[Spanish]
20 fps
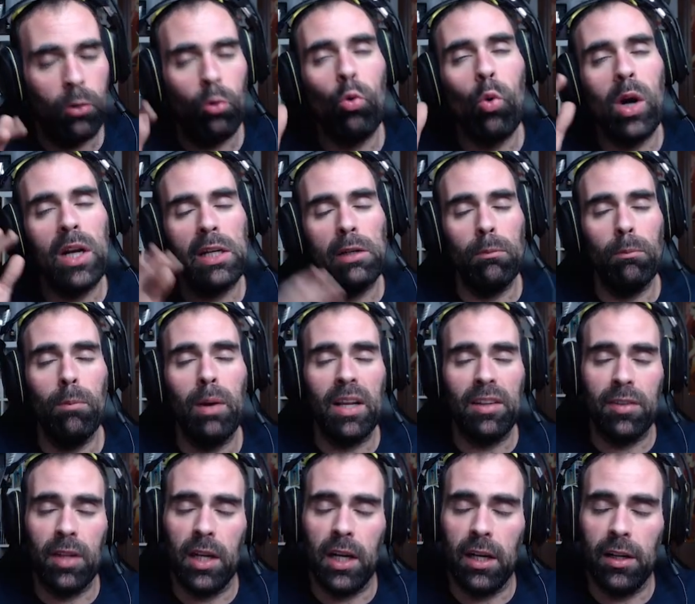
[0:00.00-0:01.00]
cuál va a
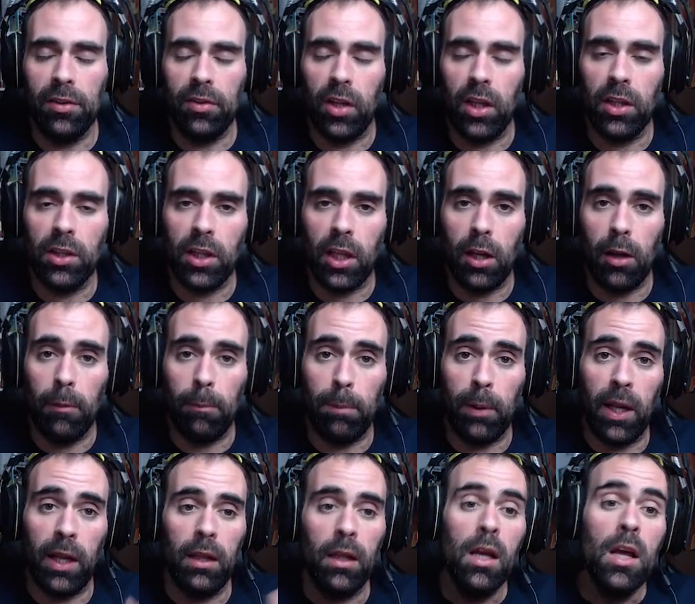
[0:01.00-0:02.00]
ser el siguiente
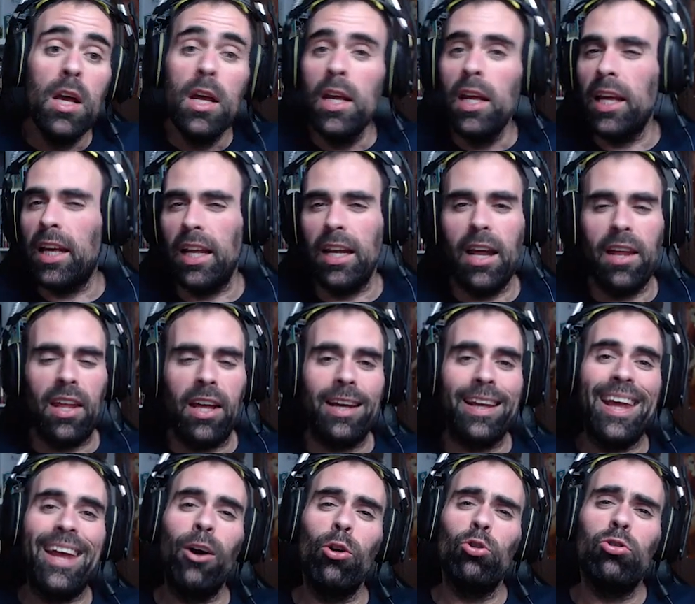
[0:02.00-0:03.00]
display Y que nada,
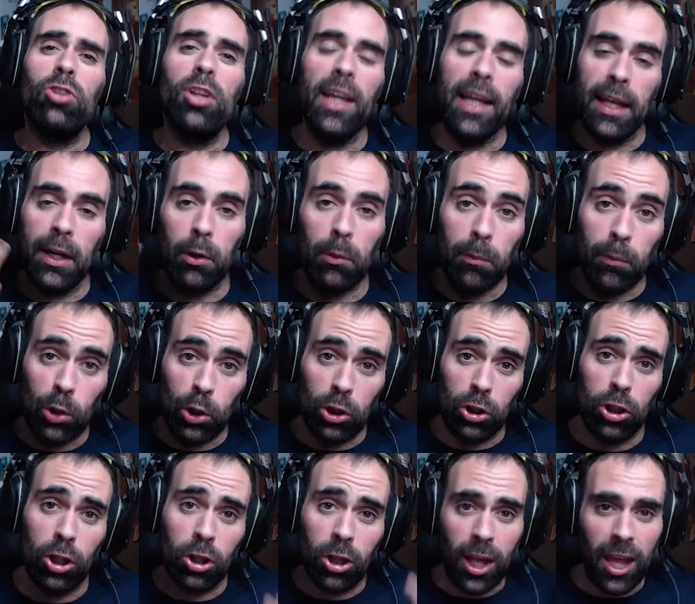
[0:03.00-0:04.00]
que os quiero un
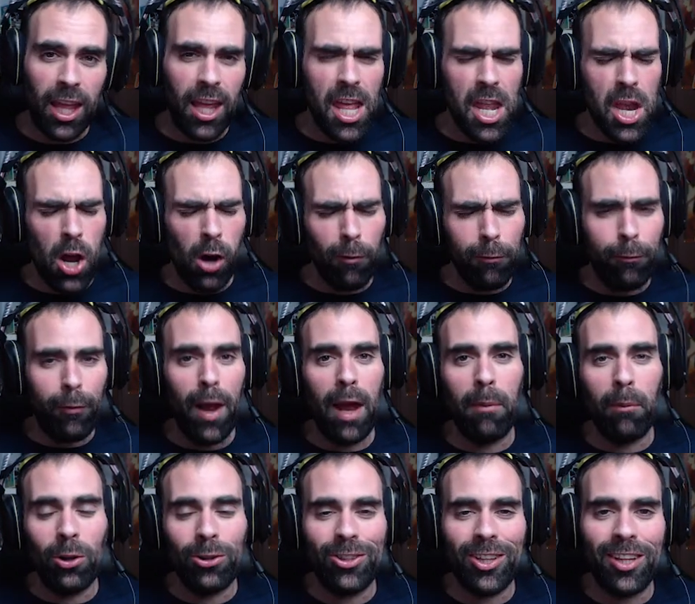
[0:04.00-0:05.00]
montón y nos
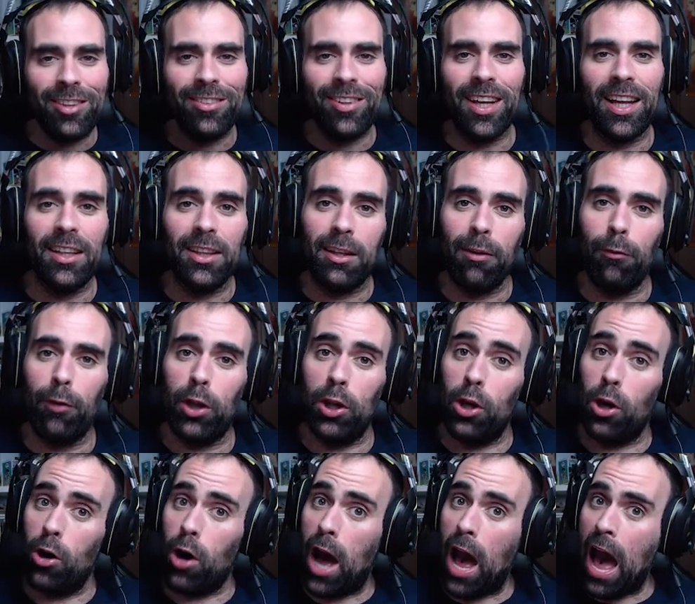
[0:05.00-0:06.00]
vemos en siguiente
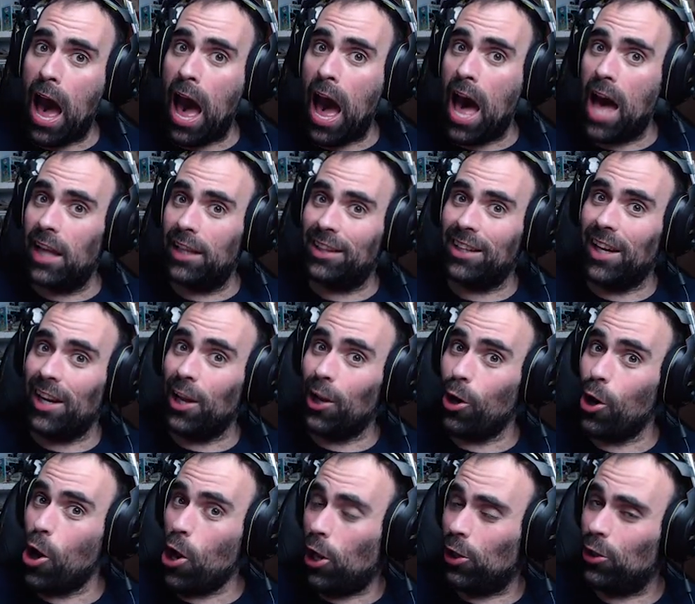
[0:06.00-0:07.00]
vídeo Hasta luego,
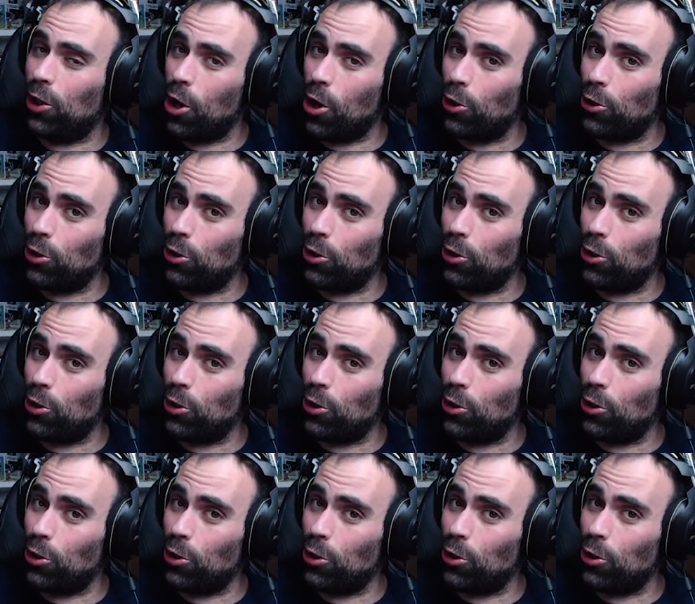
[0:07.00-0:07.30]
adiós,